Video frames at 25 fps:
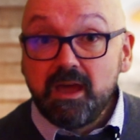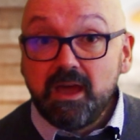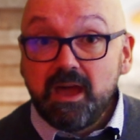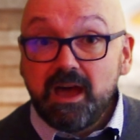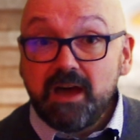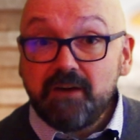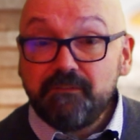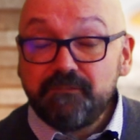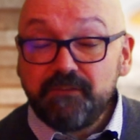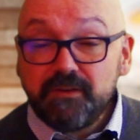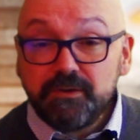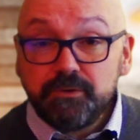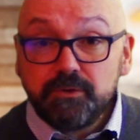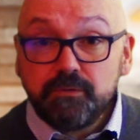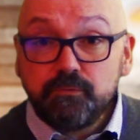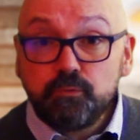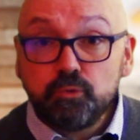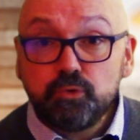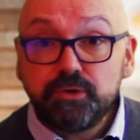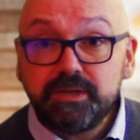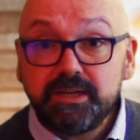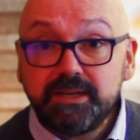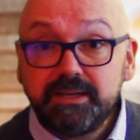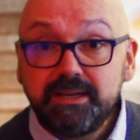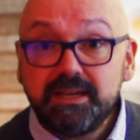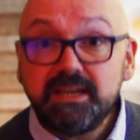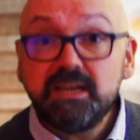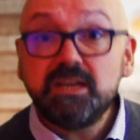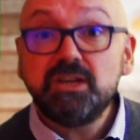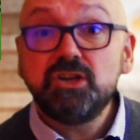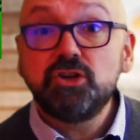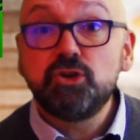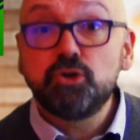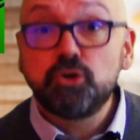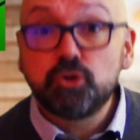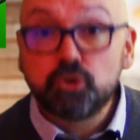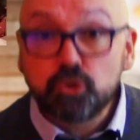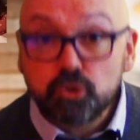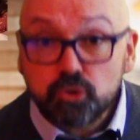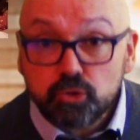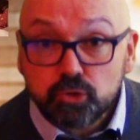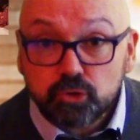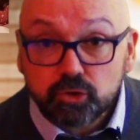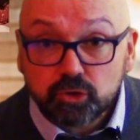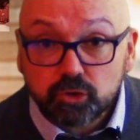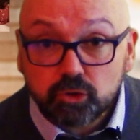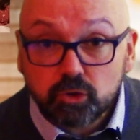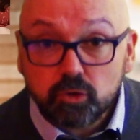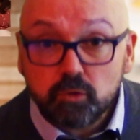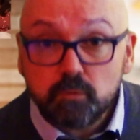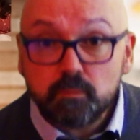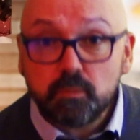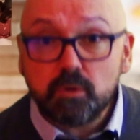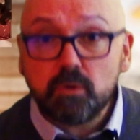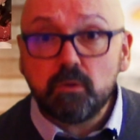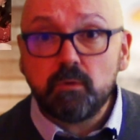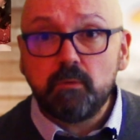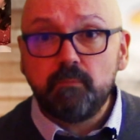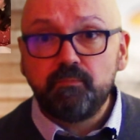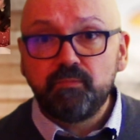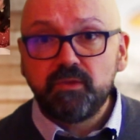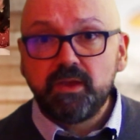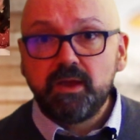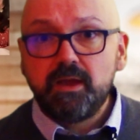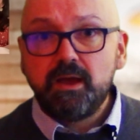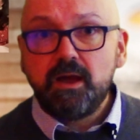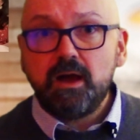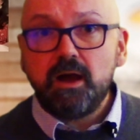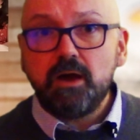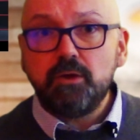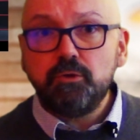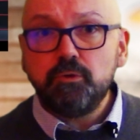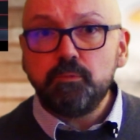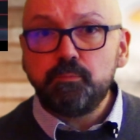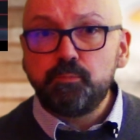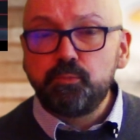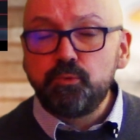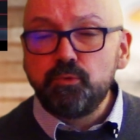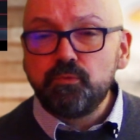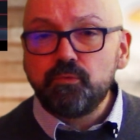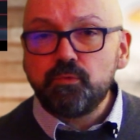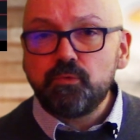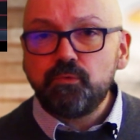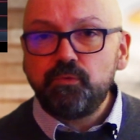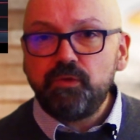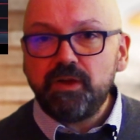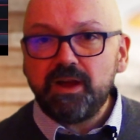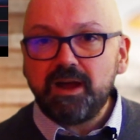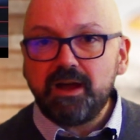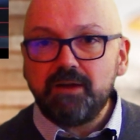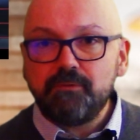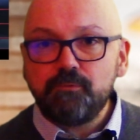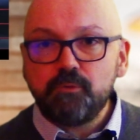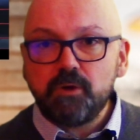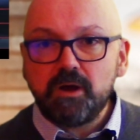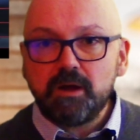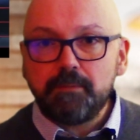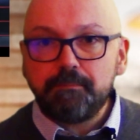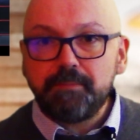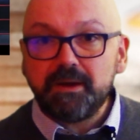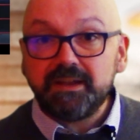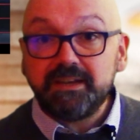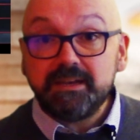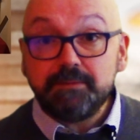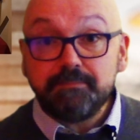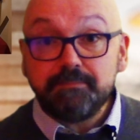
afin de vous aider justement à ne plus vous faire avoir par des